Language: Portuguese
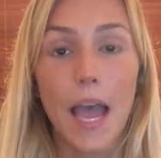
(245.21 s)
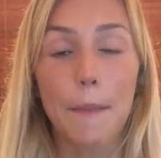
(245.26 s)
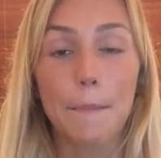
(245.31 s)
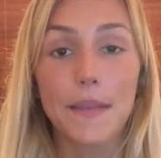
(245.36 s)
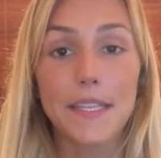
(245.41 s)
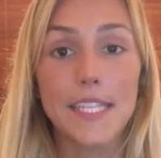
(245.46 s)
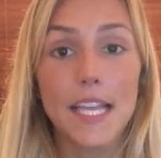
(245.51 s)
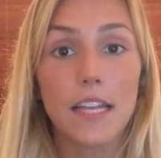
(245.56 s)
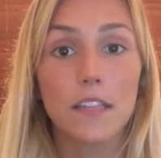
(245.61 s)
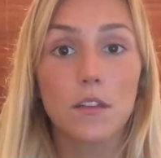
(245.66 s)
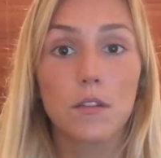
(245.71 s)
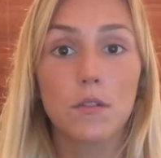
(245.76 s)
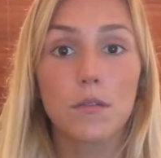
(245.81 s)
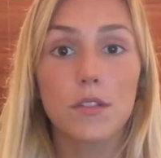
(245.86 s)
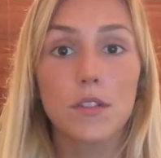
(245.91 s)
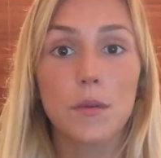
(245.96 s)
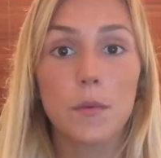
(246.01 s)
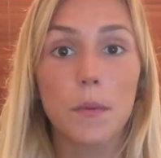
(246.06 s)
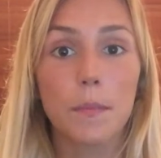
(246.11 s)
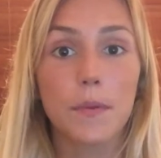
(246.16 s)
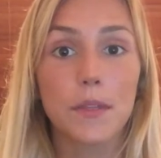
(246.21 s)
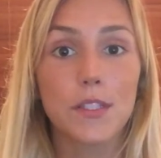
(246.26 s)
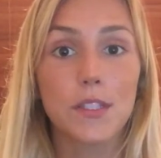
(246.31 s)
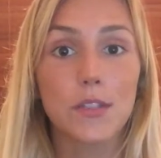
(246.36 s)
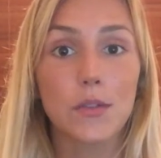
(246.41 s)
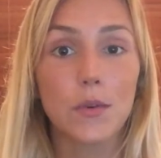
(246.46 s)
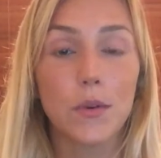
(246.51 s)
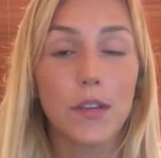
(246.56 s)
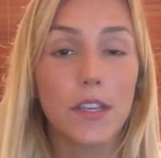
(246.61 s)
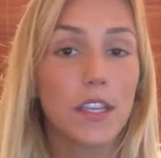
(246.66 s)
Apesar de eu não ser uma
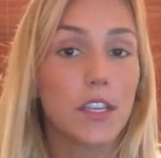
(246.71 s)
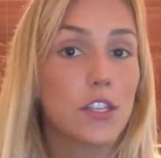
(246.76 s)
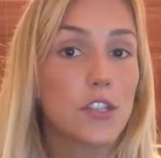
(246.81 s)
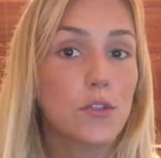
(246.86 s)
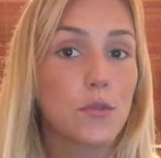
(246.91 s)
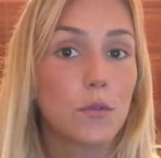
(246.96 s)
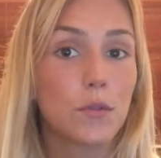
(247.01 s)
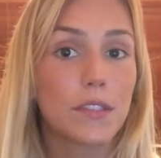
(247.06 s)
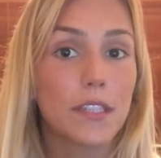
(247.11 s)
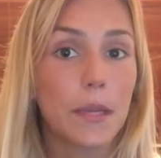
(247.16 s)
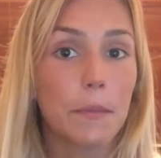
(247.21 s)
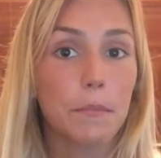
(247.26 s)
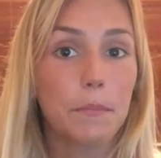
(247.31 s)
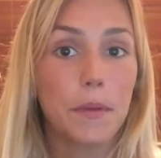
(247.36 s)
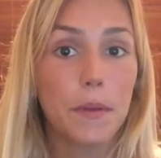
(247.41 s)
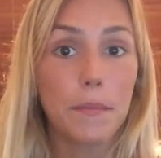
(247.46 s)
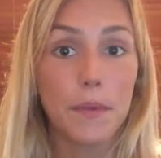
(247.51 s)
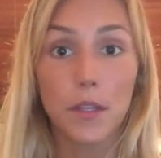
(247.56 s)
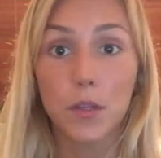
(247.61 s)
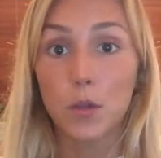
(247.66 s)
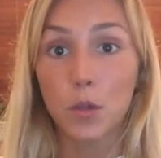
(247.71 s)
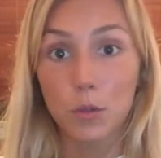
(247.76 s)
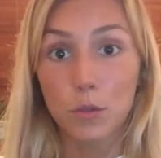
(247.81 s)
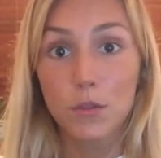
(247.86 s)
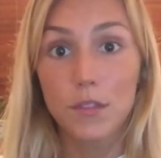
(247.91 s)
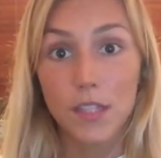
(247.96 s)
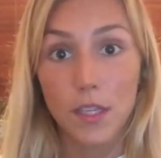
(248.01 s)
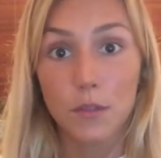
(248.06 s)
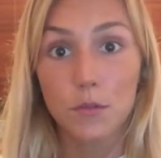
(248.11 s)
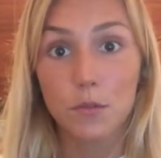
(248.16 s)
pessoa que escuta MPB todo
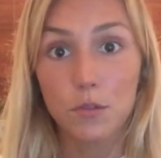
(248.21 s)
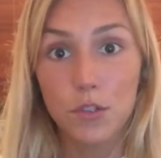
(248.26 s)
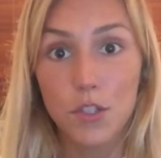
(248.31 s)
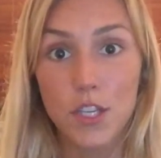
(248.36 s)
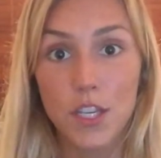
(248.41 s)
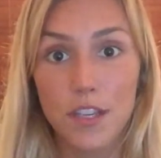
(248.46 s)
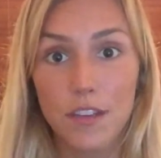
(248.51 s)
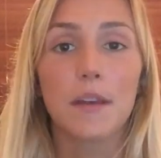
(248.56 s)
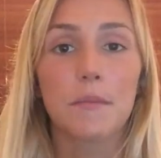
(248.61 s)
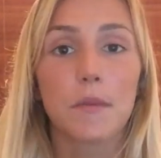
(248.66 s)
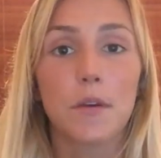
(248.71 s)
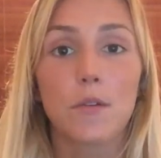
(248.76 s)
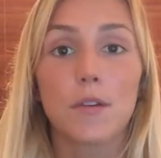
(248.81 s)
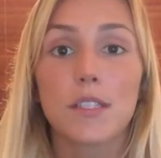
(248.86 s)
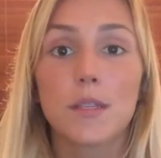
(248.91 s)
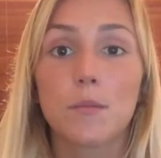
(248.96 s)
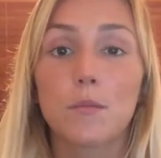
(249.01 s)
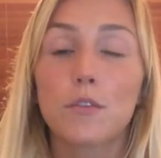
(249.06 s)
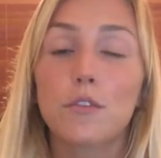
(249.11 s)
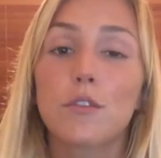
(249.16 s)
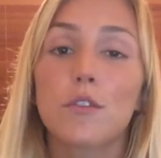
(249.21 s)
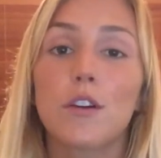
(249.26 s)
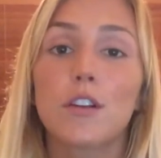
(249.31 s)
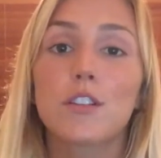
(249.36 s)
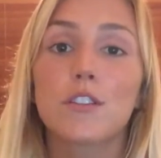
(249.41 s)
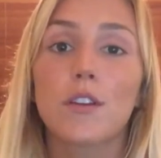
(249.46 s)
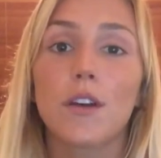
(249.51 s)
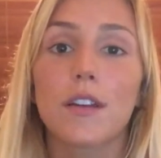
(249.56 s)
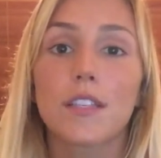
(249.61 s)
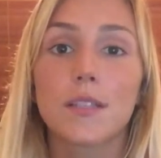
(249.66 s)
santo dia, era uma coisa muito
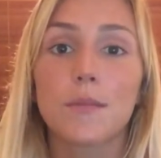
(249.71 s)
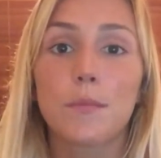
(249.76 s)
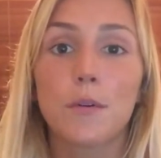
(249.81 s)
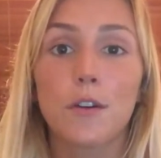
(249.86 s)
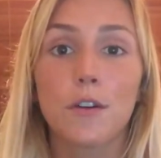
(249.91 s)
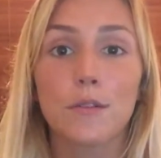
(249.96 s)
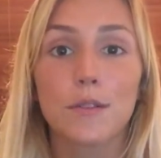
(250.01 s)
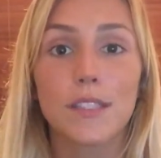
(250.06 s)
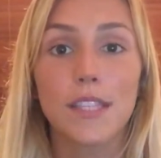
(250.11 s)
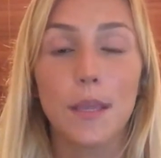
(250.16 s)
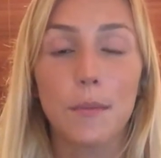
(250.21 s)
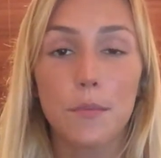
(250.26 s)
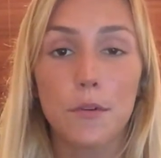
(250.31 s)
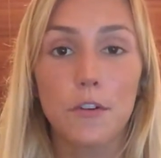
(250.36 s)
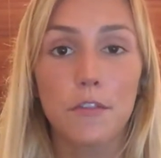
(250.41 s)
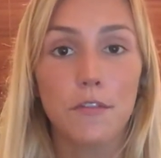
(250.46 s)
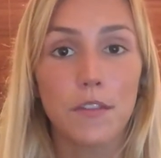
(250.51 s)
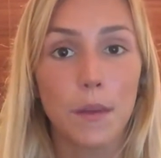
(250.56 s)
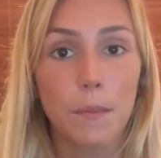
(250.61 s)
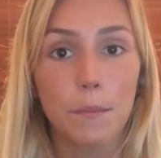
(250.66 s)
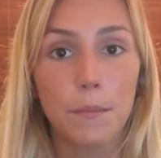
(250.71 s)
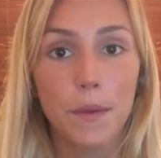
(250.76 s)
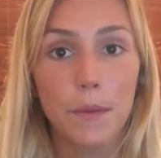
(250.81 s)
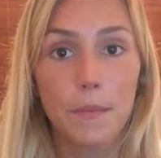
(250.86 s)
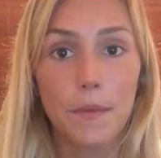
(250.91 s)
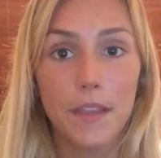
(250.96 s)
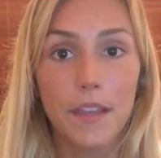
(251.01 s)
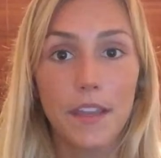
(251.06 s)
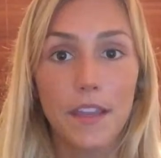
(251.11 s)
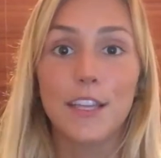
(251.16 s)
gostosa, porque eu sempre ouvi
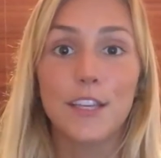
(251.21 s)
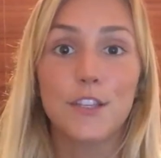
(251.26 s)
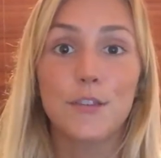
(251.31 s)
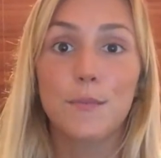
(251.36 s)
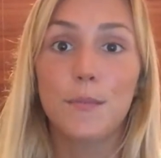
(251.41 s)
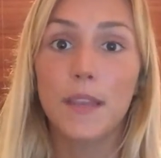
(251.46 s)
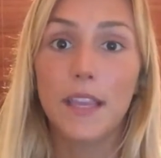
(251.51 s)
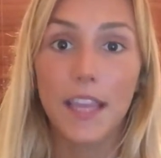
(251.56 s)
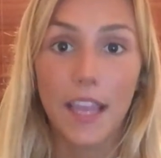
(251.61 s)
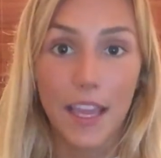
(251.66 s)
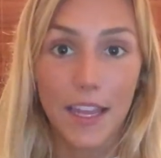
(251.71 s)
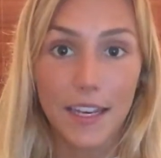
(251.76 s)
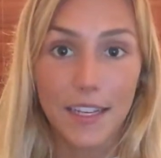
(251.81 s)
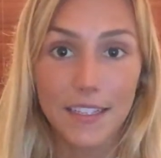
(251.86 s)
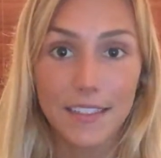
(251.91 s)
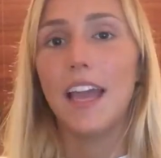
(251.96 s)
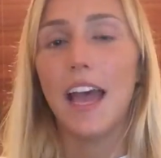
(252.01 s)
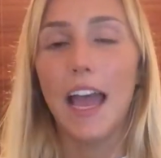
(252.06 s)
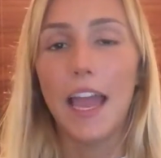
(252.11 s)
MPB desde pequena.